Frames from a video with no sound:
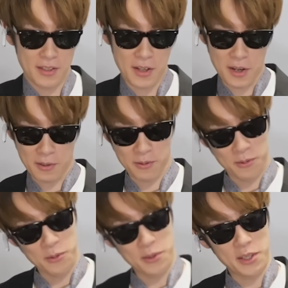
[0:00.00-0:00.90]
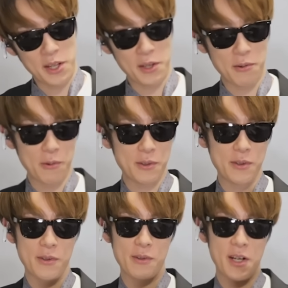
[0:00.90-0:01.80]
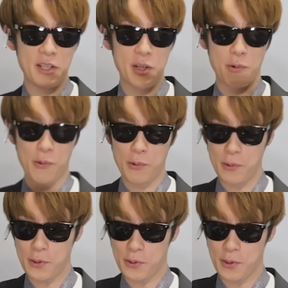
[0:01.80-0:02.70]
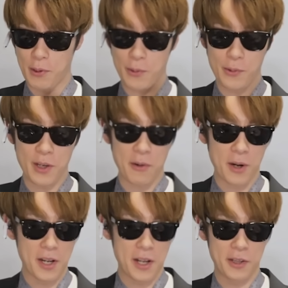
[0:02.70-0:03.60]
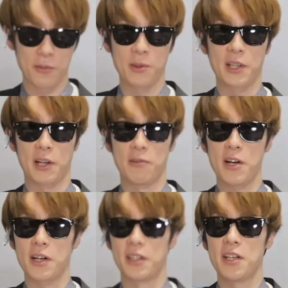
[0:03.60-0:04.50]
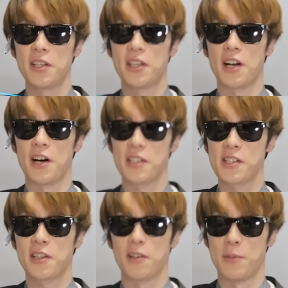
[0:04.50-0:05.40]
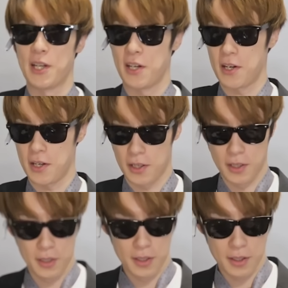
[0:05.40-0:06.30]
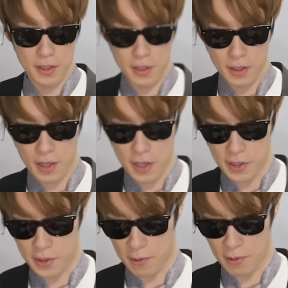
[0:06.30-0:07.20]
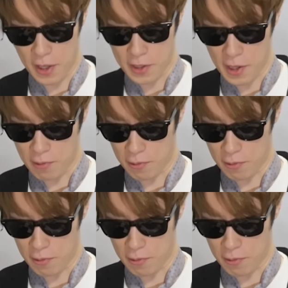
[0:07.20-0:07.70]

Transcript: なんか抵抗する相手を拘束する道具なのかなって思ったけど、なんか電気が走ってるみたいな感じするからさ。